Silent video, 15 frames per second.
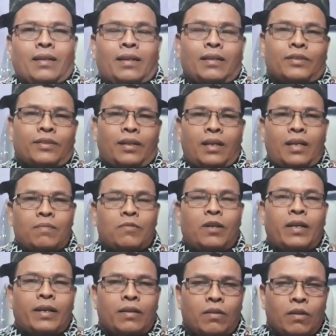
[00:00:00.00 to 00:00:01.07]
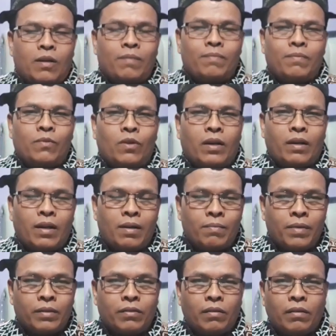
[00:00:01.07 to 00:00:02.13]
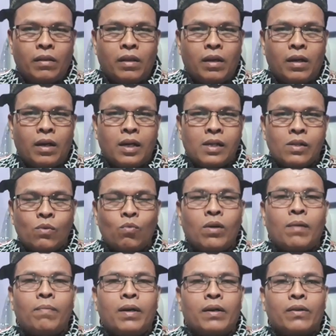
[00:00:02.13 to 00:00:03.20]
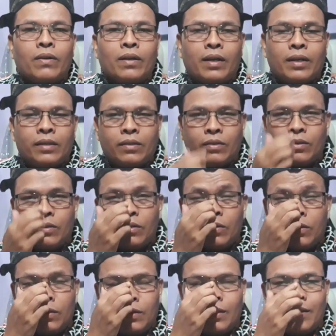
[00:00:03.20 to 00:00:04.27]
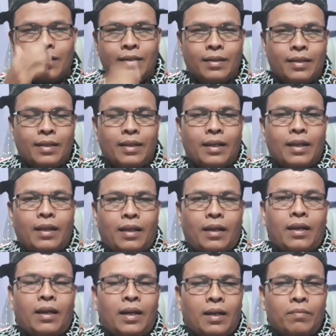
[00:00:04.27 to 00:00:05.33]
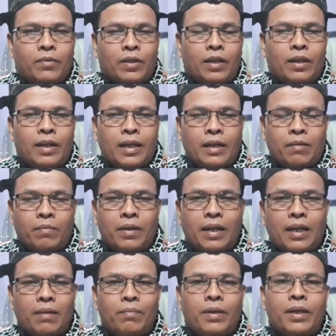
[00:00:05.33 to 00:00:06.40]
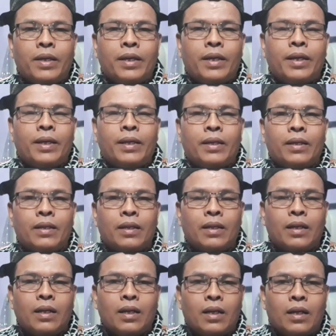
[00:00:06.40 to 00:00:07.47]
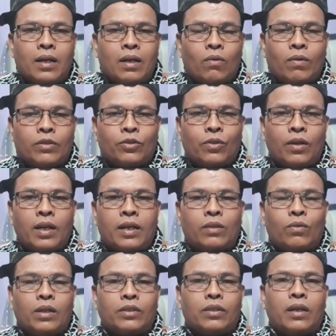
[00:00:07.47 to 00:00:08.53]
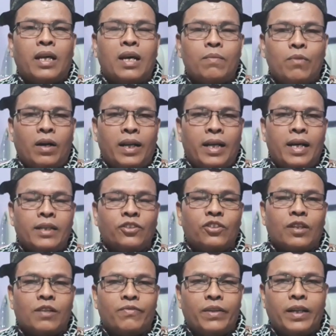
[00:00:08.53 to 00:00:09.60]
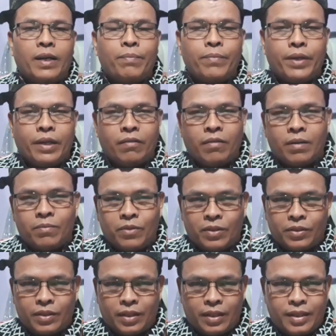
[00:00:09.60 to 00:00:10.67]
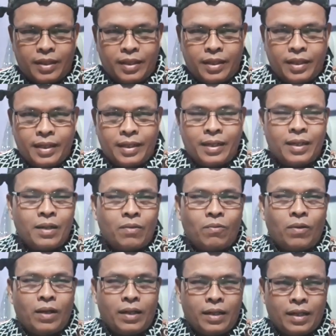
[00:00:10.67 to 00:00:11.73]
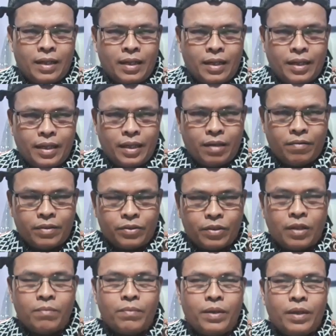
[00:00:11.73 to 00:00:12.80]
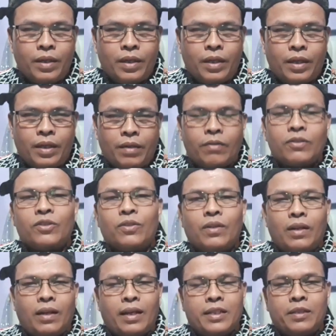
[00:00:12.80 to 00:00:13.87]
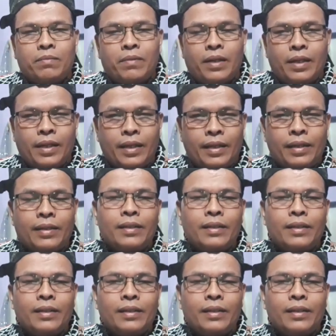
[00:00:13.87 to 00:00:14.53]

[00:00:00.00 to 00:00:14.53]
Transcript: Assalamualaikum warahmatullahi wabarakatuh Alhamdulillahirrahmanirrahim Wassalatu wassalamu ala asrafil anbiya wal mursalin wa ala alihi wa sahbihi rasulil ajmain